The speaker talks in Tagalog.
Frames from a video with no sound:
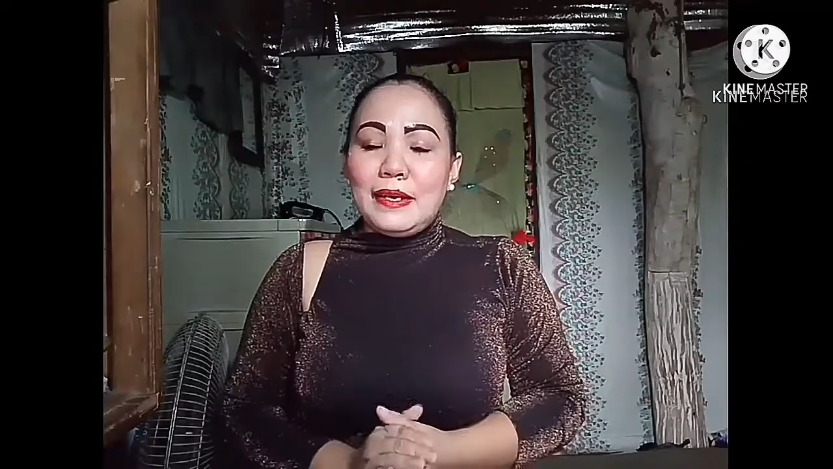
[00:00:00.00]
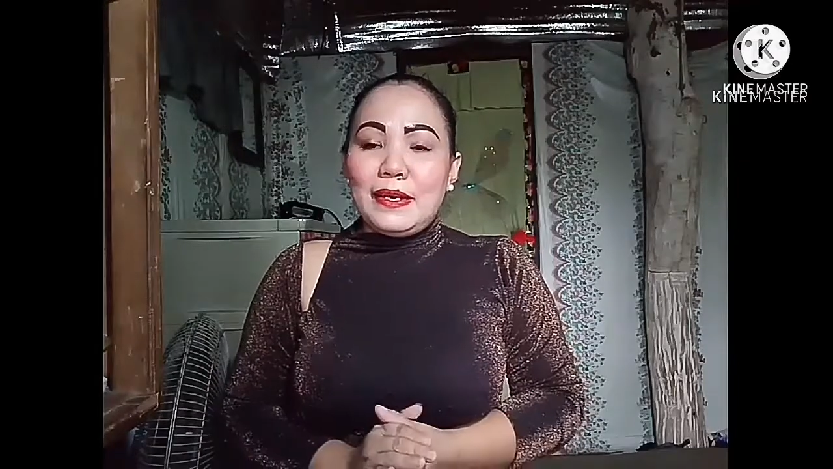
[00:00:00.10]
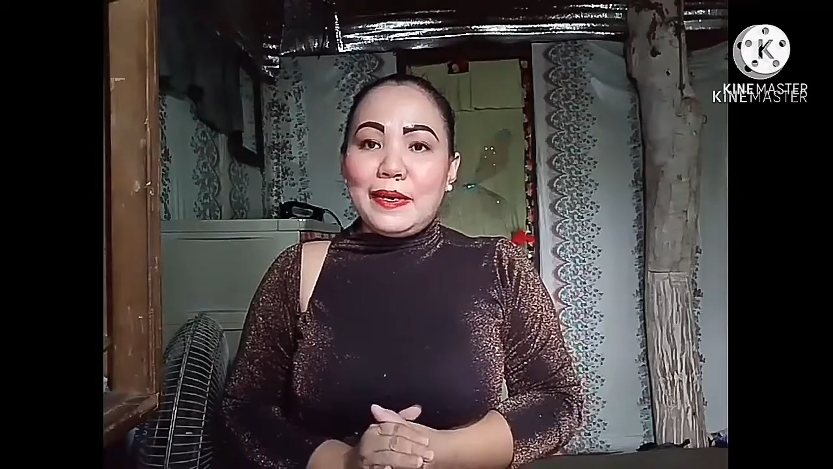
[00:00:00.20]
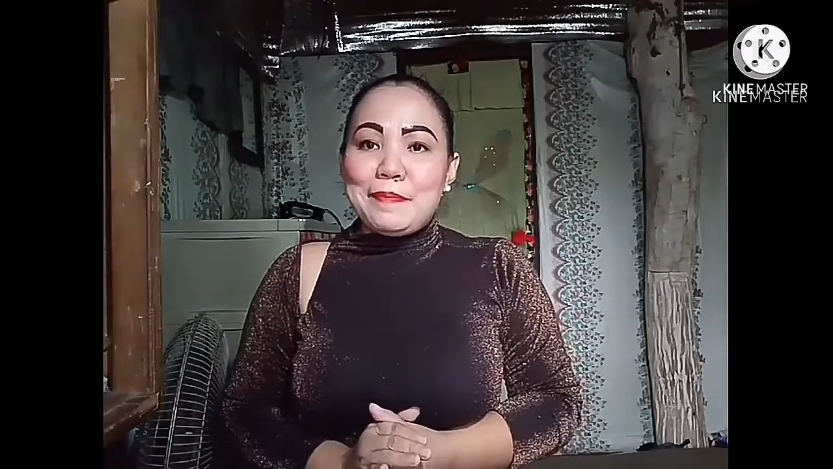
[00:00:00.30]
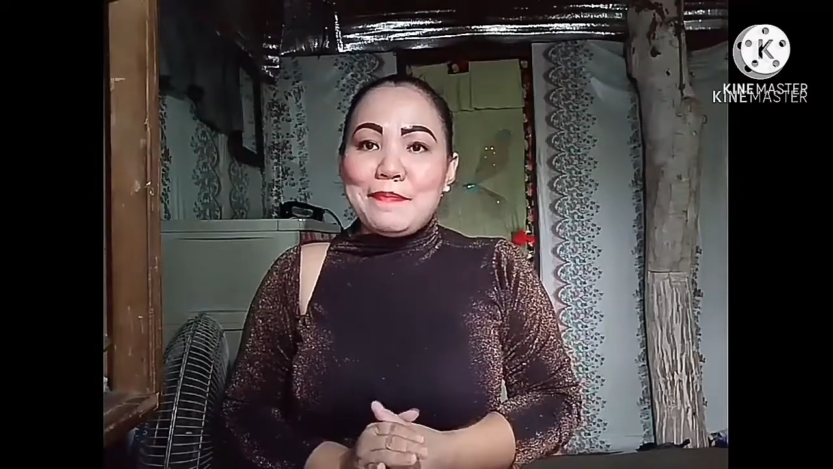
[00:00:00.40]

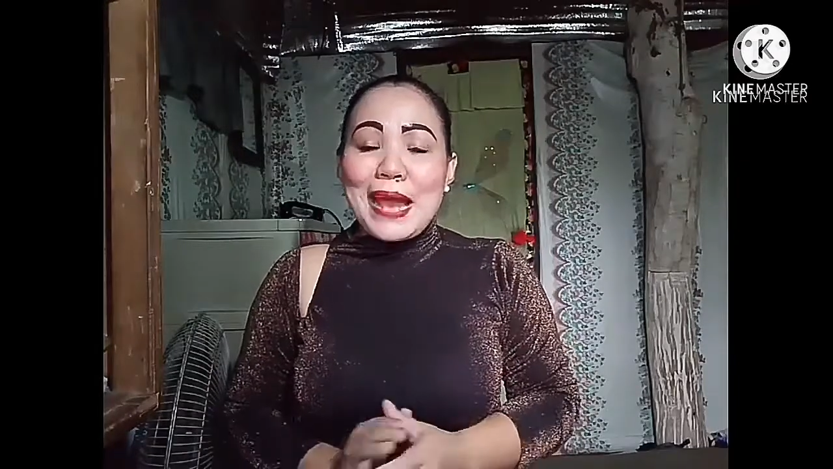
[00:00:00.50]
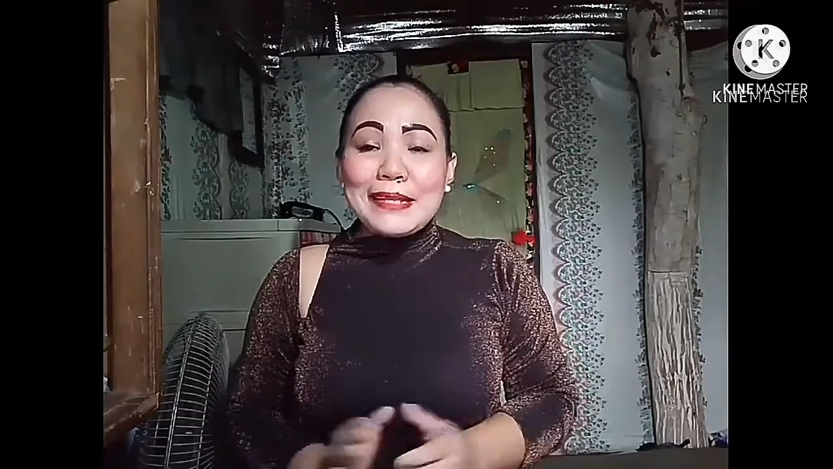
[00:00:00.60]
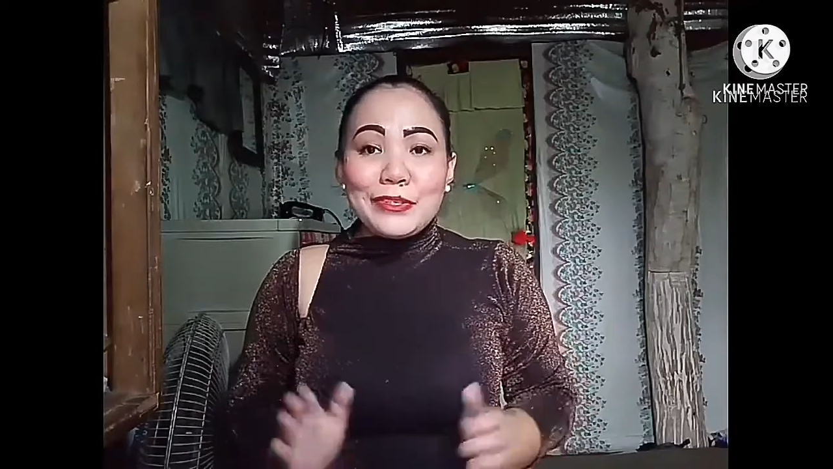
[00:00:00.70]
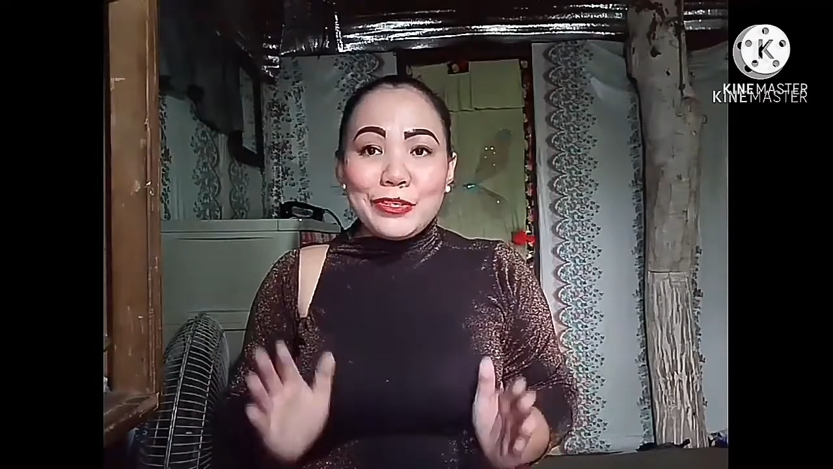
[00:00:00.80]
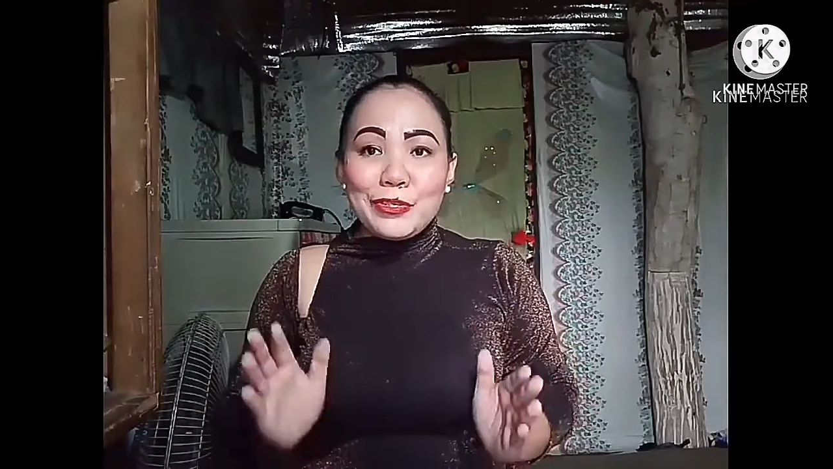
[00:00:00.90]
uh,
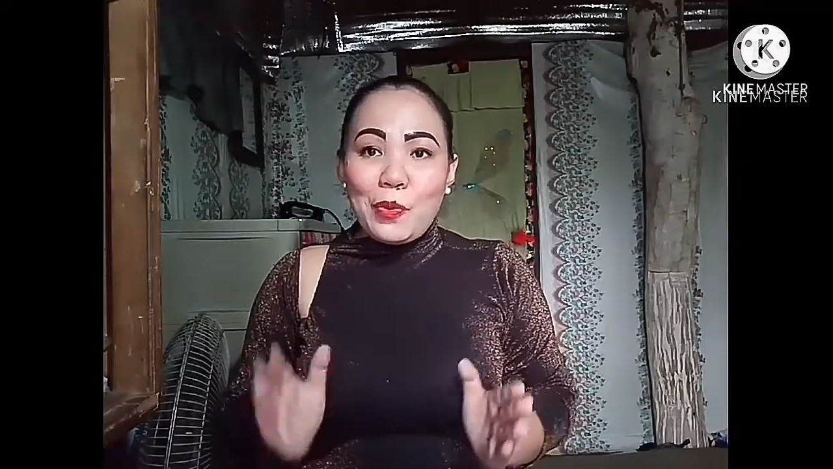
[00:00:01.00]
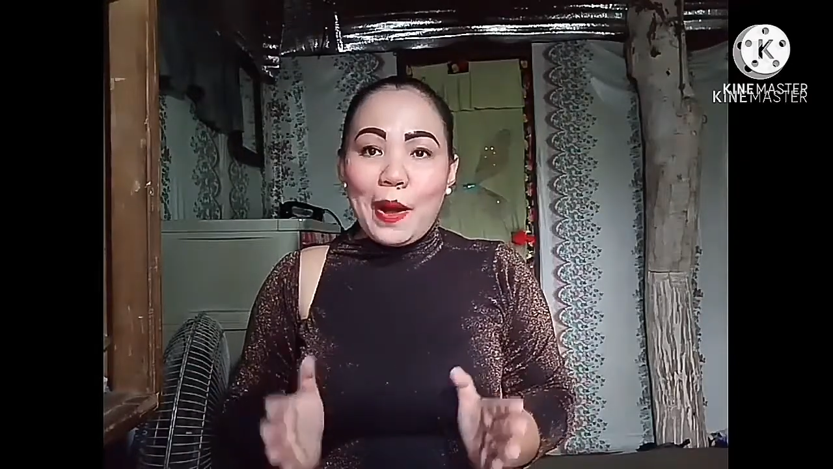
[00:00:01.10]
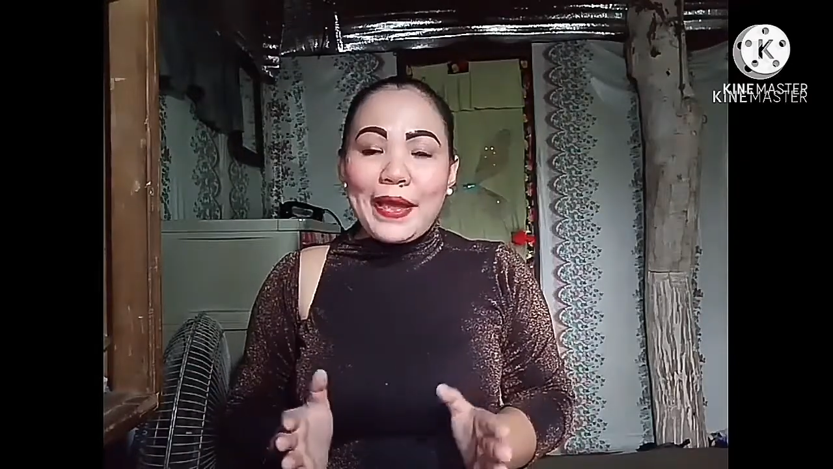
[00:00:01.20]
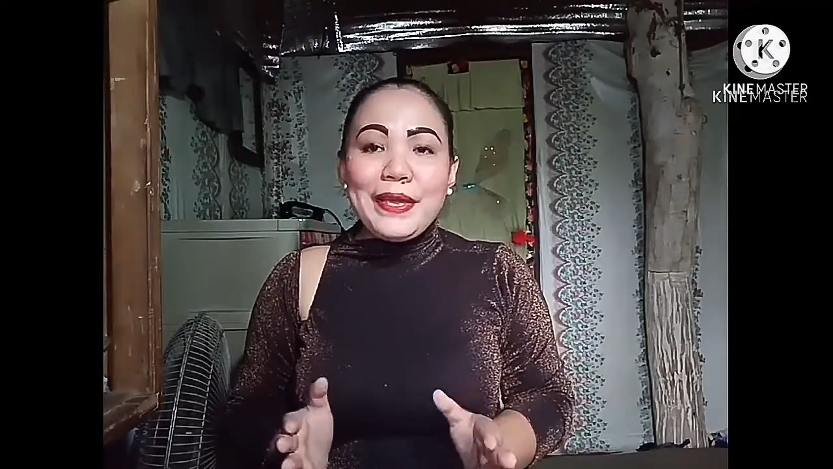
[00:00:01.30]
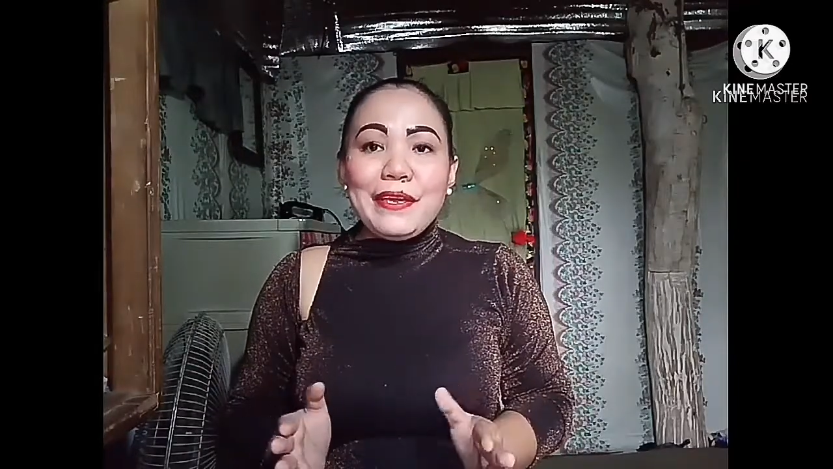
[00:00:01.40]
battered
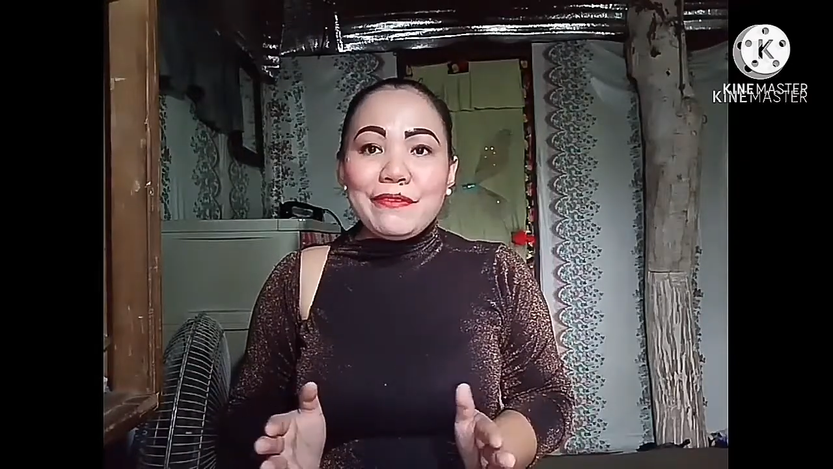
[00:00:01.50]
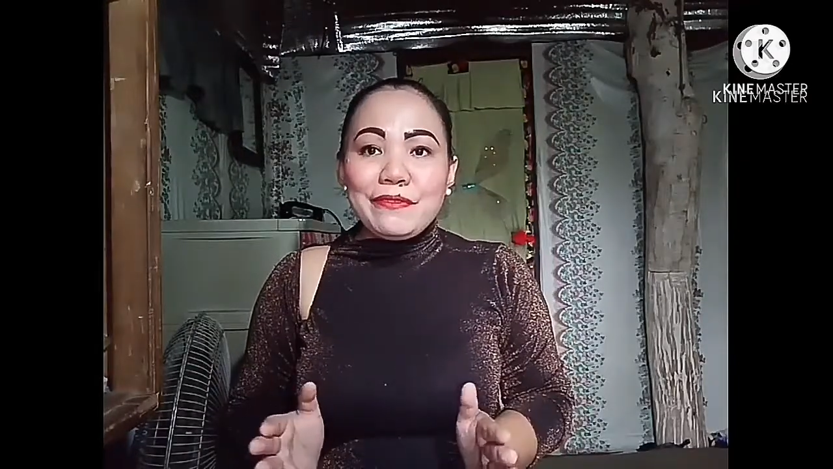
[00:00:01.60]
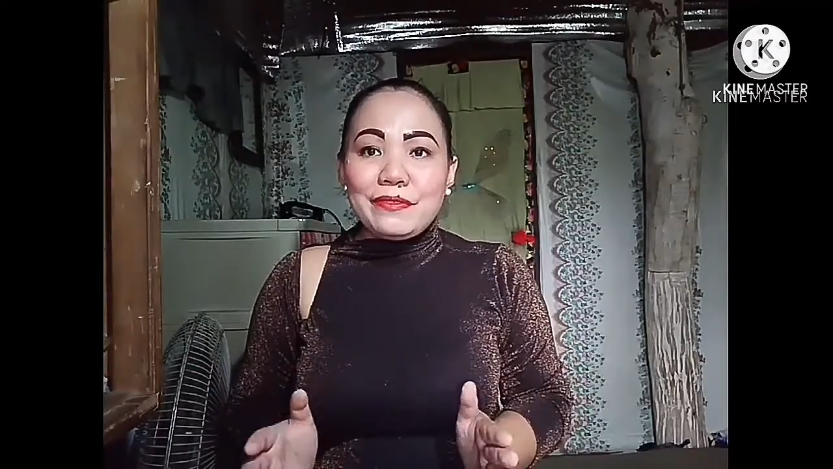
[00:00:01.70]
wife